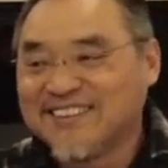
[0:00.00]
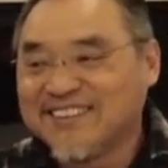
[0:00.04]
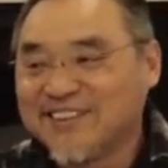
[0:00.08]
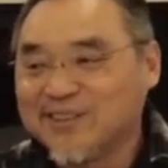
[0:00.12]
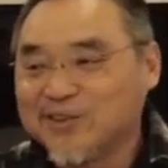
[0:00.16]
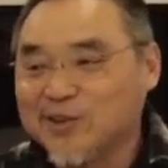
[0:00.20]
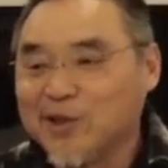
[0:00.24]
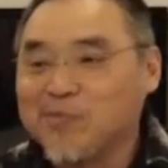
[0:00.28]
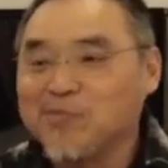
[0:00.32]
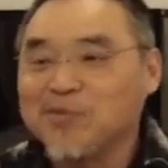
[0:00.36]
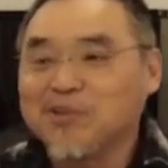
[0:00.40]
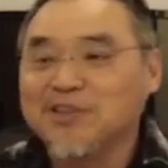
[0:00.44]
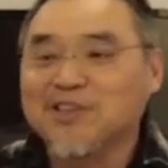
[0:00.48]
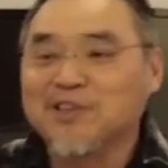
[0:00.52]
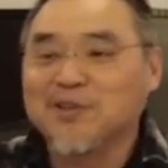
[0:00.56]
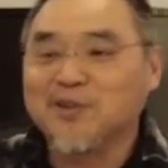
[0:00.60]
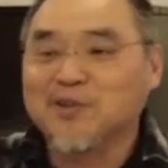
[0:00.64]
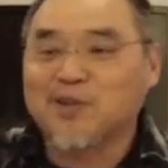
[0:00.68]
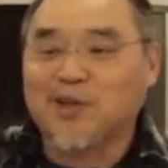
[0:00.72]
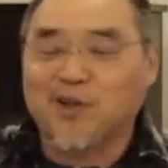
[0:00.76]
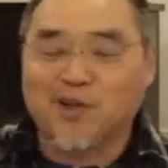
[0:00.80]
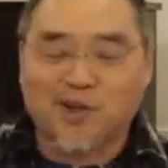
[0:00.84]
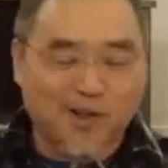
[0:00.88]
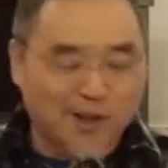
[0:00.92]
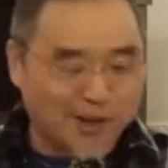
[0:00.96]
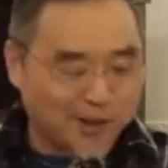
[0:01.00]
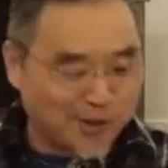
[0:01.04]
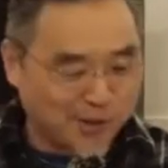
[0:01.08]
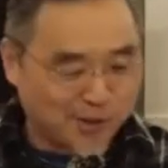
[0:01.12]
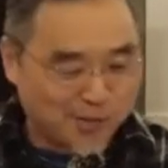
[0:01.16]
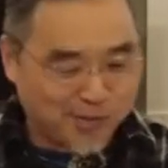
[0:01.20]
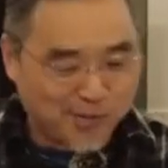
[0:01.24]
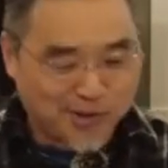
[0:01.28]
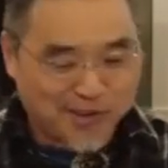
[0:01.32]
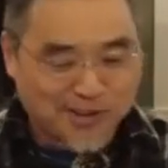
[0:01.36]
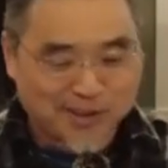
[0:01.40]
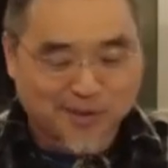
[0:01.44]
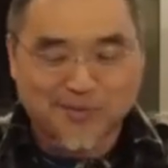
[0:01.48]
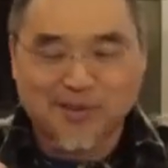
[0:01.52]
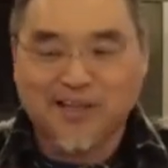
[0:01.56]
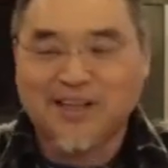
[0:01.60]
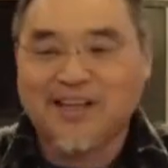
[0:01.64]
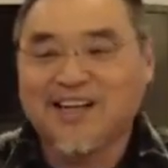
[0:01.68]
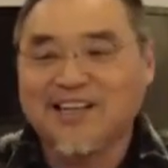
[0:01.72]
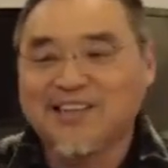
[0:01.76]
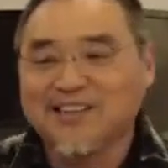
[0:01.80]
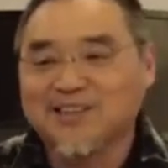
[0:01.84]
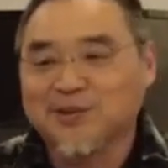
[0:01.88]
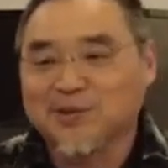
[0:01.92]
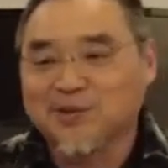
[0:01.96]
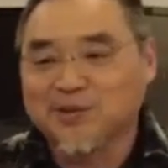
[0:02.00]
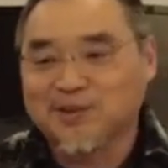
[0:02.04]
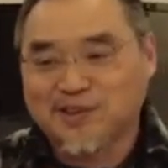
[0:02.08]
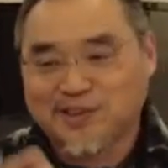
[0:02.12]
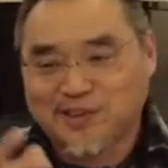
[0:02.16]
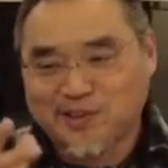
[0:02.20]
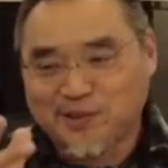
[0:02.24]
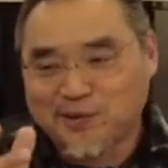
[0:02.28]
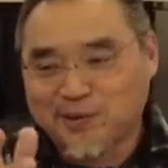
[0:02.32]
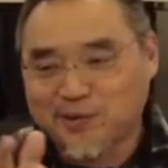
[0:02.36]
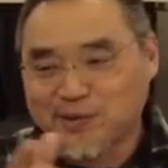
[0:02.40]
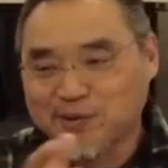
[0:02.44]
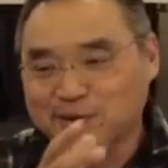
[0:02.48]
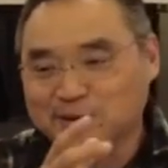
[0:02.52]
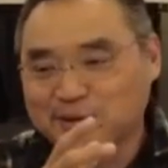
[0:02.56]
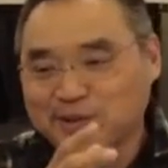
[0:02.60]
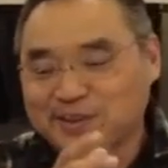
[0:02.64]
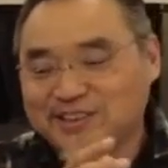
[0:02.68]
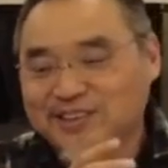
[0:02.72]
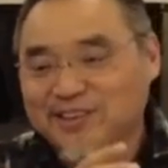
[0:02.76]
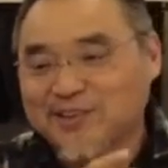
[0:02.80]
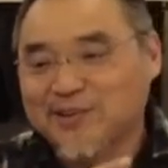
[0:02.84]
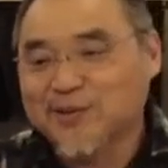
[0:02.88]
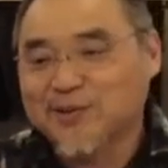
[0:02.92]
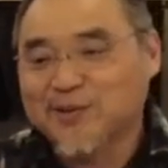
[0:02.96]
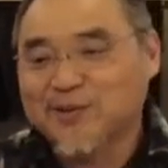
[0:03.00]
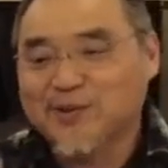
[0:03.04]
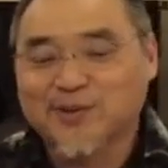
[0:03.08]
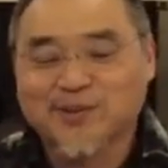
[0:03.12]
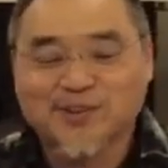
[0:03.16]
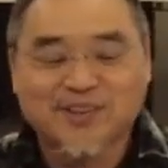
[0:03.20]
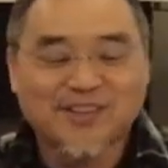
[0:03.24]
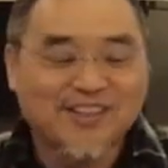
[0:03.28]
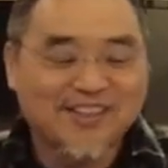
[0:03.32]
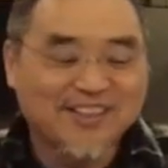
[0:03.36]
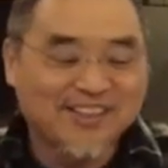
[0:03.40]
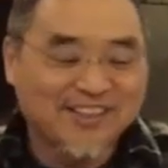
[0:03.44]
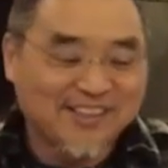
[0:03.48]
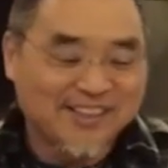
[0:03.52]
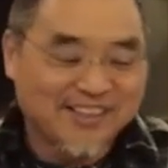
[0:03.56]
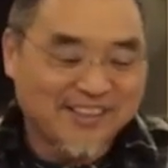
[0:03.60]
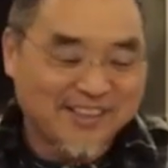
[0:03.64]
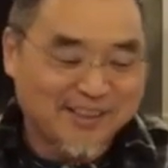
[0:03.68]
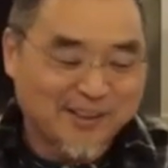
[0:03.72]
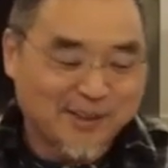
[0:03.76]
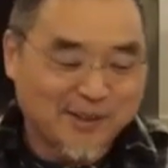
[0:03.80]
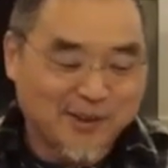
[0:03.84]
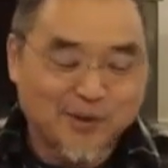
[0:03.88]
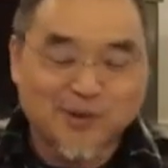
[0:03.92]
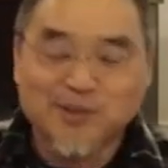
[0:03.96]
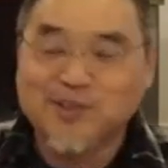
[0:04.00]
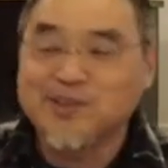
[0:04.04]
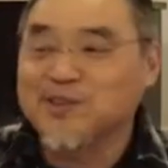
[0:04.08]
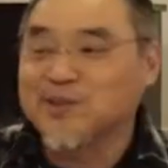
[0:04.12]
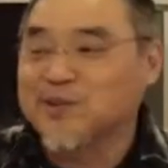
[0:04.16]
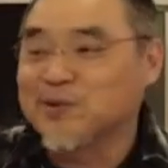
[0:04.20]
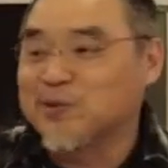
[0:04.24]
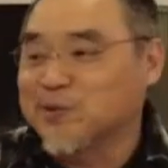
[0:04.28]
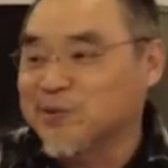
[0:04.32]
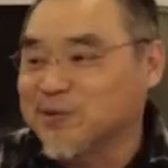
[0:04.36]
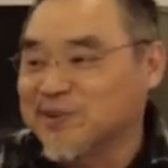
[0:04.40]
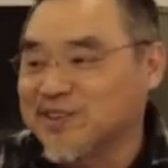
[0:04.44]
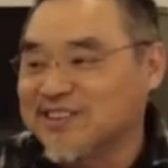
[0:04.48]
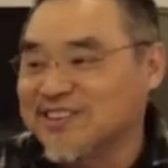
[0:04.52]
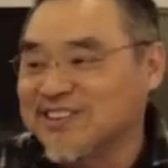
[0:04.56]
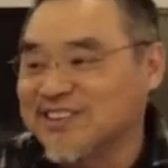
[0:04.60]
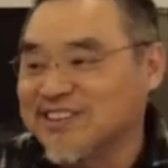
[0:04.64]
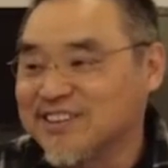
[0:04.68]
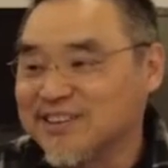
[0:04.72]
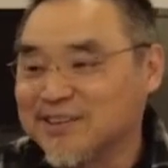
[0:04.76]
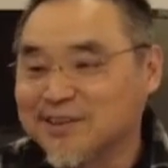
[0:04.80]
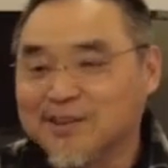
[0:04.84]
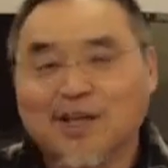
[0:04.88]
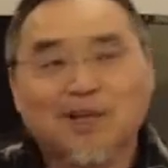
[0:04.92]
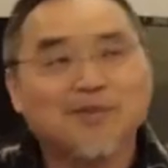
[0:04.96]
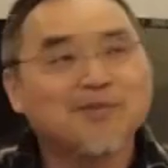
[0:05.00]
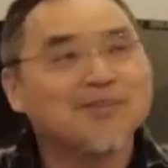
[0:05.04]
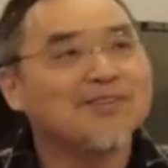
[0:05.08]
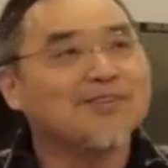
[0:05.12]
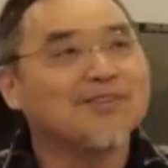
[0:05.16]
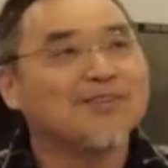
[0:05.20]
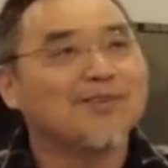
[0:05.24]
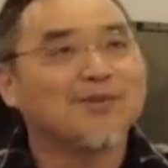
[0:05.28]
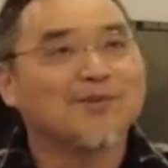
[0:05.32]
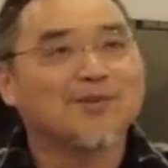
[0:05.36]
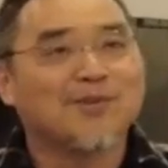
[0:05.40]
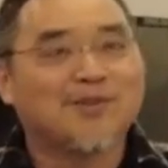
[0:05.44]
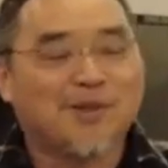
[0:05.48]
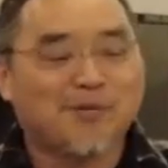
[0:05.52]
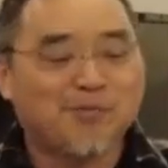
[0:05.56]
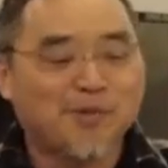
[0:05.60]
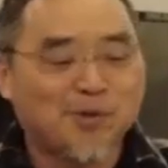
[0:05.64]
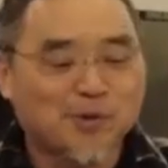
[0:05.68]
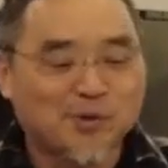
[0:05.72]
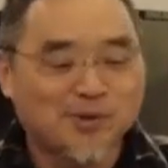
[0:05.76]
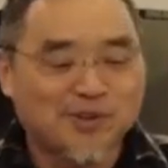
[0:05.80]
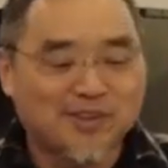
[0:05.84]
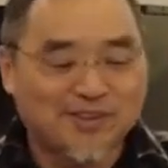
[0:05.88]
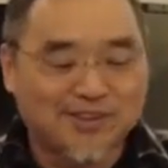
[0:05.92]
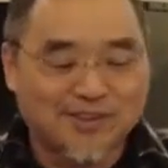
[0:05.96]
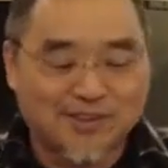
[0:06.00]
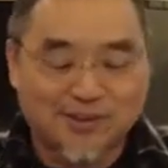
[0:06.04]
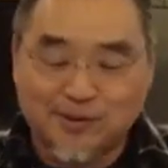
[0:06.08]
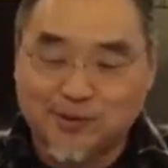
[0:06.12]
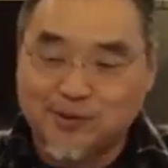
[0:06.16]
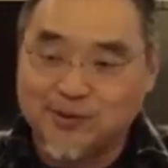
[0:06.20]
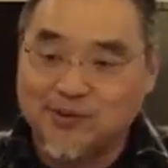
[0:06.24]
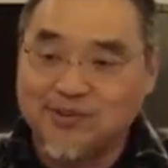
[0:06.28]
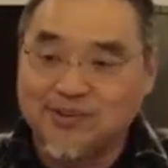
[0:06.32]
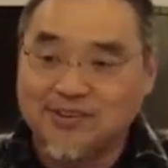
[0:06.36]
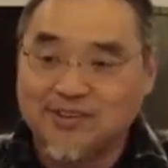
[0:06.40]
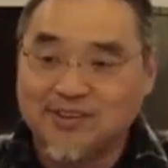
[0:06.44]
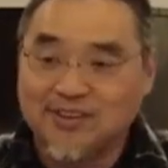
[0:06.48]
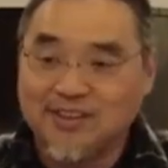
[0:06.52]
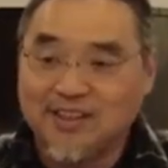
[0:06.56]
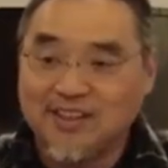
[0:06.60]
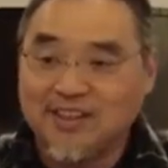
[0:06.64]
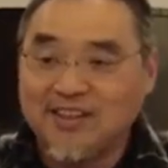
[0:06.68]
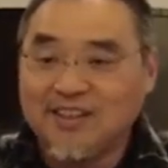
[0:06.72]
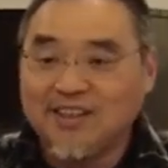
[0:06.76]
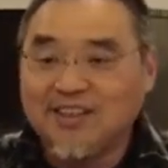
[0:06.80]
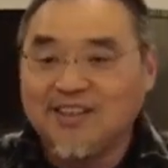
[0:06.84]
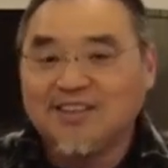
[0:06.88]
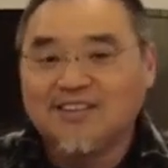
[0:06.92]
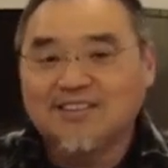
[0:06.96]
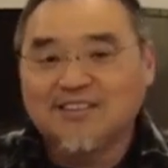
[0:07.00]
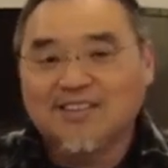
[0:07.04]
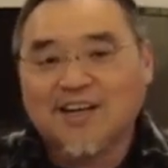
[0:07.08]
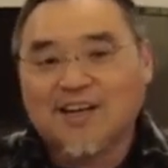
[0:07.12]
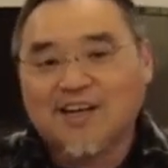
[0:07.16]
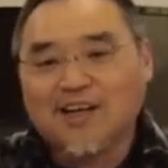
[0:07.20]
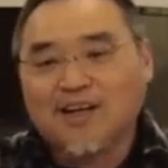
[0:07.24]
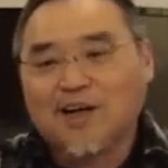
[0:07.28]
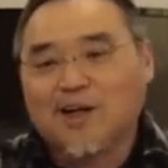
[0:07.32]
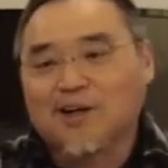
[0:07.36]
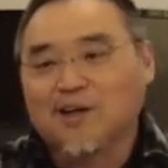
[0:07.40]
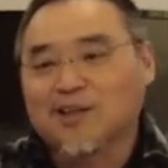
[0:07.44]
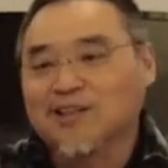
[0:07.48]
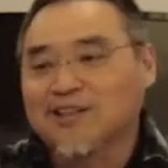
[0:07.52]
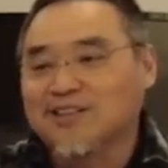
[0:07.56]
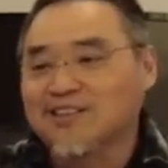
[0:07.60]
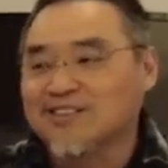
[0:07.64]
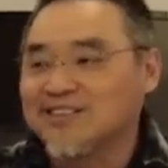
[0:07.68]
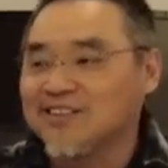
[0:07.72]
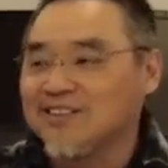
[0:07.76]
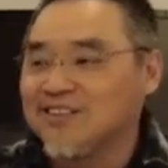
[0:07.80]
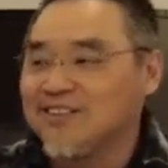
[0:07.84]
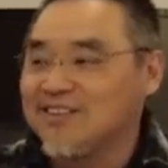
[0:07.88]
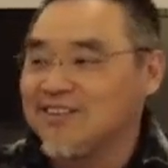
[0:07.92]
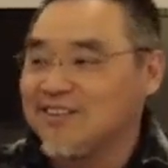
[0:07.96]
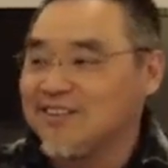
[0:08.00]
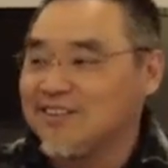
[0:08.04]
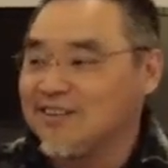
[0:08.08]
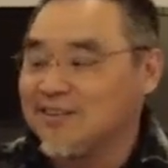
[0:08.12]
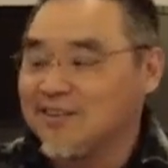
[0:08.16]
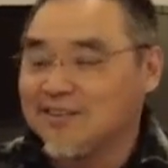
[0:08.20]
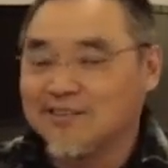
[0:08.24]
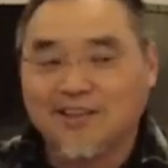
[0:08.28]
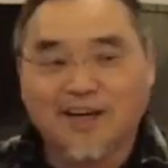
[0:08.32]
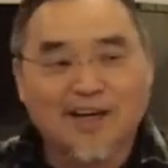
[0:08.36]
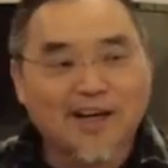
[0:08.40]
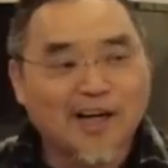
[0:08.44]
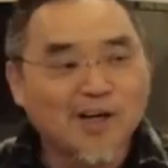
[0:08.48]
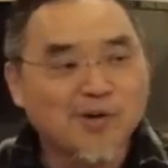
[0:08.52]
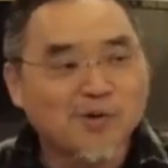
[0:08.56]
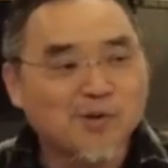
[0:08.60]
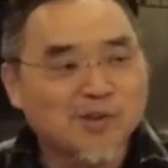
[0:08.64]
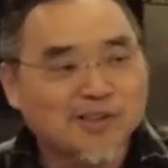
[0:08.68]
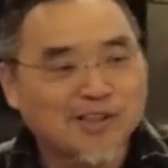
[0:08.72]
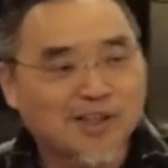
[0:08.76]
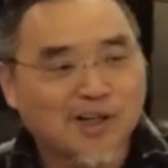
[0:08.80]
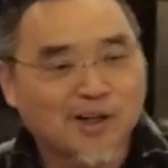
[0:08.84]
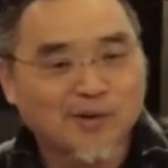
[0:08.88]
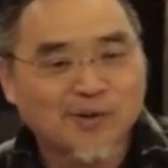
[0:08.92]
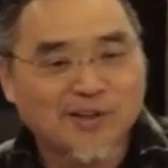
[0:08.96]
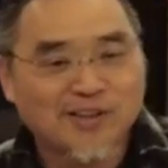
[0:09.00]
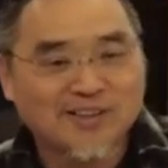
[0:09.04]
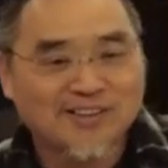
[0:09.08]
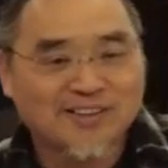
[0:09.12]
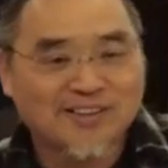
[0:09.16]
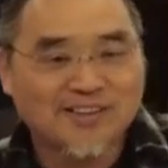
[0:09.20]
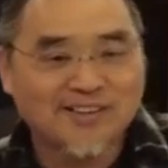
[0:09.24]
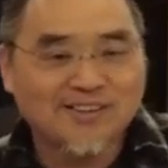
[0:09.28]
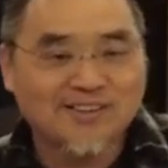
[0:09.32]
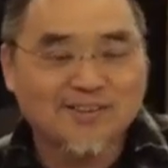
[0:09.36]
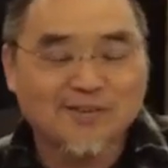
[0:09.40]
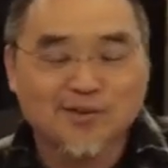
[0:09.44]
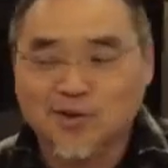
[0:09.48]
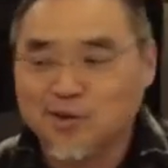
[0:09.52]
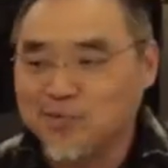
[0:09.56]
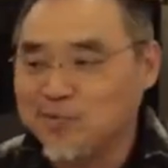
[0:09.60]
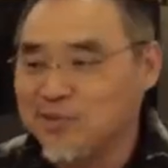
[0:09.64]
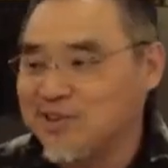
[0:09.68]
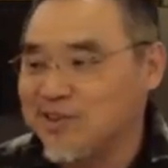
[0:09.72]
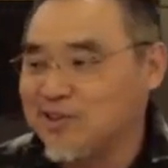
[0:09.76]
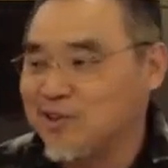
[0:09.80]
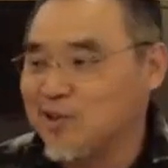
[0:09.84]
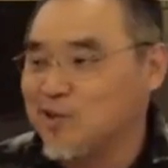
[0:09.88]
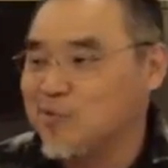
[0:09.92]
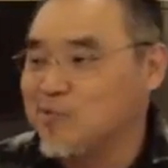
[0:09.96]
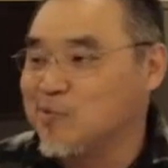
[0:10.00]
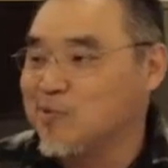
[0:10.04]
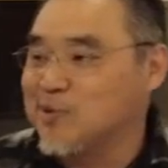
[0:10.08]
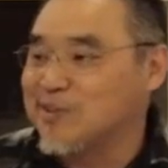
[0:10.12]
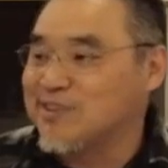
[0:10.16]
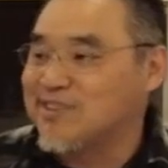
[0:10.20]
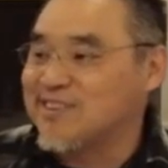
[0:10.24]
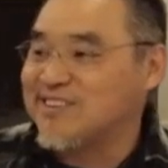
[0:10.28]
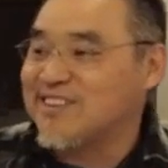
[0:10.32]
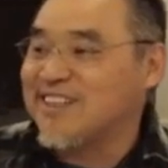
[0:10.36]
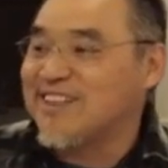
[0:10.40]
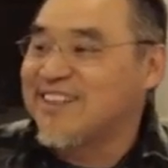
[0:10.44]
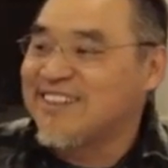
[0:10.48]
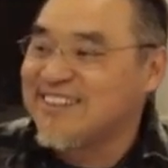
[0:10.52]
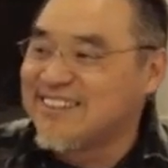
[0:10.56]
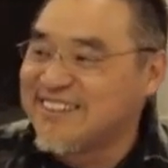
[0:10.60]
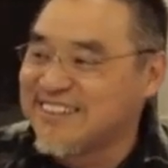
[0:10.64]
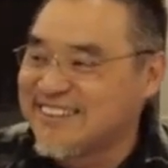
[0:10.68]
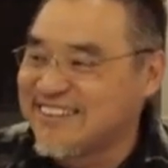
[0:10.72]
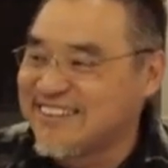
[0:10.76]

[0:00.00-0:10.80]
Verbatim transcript: 川普那时候祷告很多牧者帮他按手，其中有一些就是有有使徒的这个，他自他们说是使徒。那好了，那黑户教会呢？我们只有牧师啊，